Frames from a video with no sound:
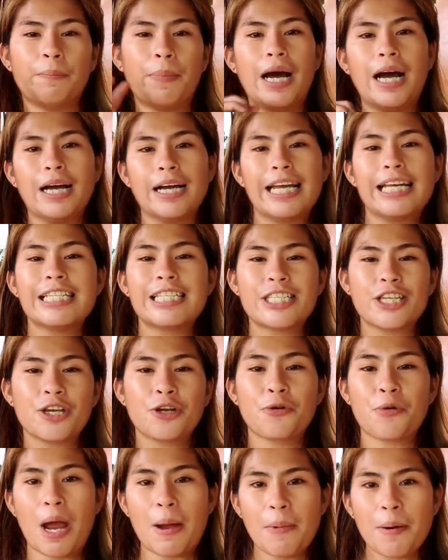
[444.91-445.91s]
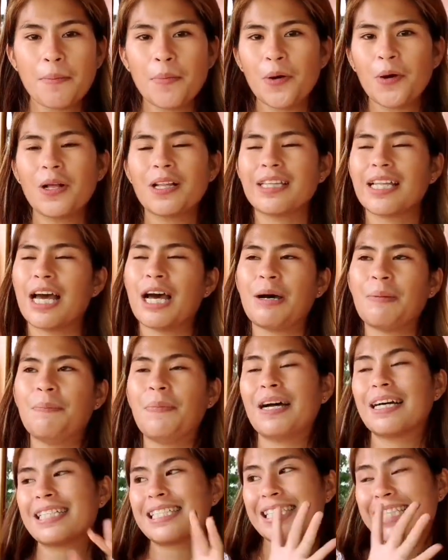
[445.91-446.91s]
pang-Instagrammable na
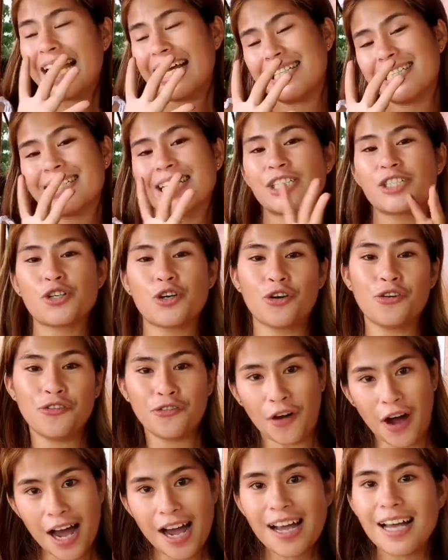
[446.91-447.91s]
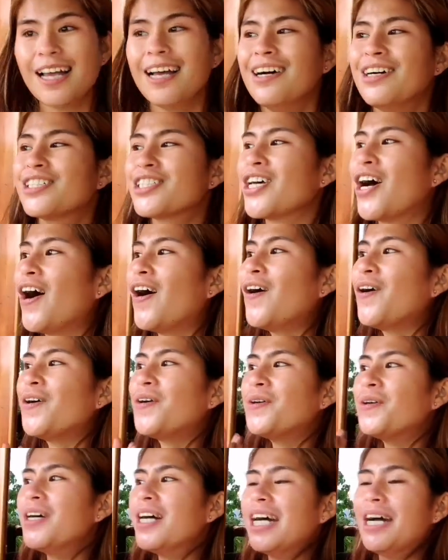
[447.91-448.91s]
pang-sunset churva,
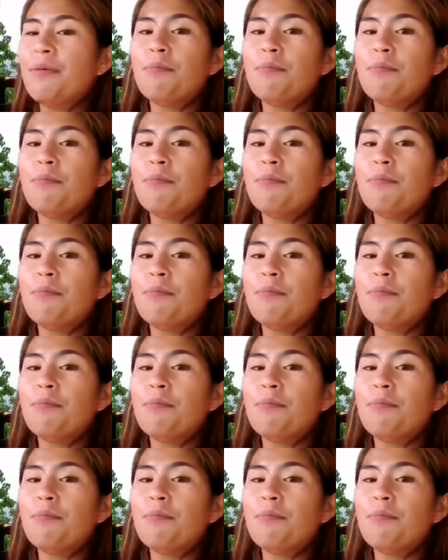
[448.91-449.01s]
so,